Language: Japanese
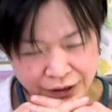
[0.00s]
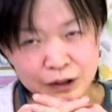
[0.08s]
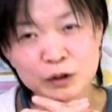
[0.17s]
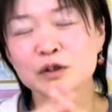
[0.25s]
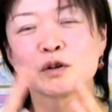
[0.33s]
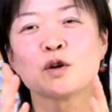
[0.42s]
あ
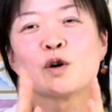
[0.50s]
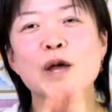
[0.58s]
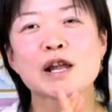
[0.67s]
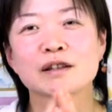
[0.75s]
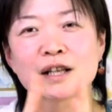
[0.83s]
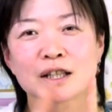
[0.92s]
とその
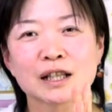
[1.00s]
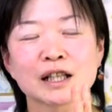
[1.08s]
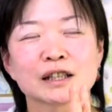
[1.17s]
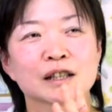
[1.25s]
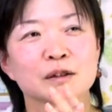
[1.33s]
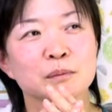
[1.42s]
OL になりた
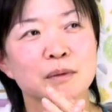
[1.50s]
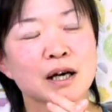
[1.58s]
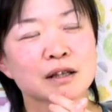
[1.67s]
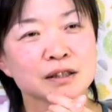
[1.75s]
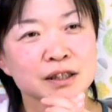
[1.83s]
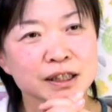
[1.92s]
かったのも
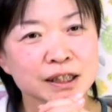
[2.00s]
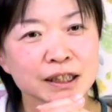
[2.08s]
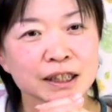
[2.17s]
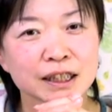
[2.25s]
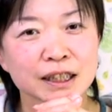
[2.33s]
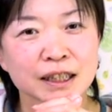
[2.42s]
ある
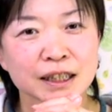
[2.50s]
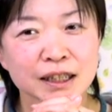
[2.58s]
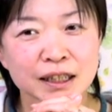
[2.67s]
し